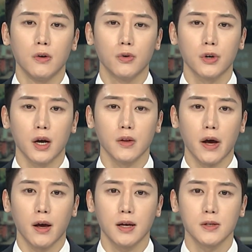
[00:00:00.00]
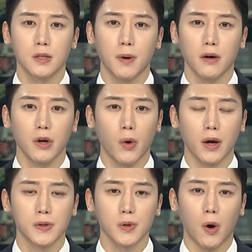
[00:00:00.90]
우크라이나의 한 지방
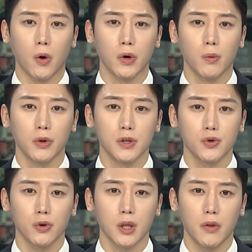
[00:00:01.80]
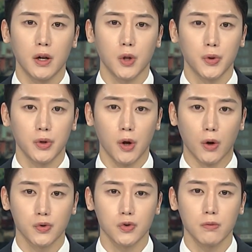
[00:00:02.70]
의회에서 의원이 수류탄을 터뜨려
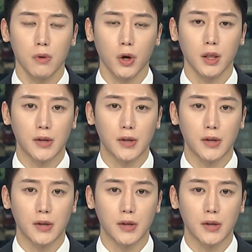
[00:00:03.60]
수십 명이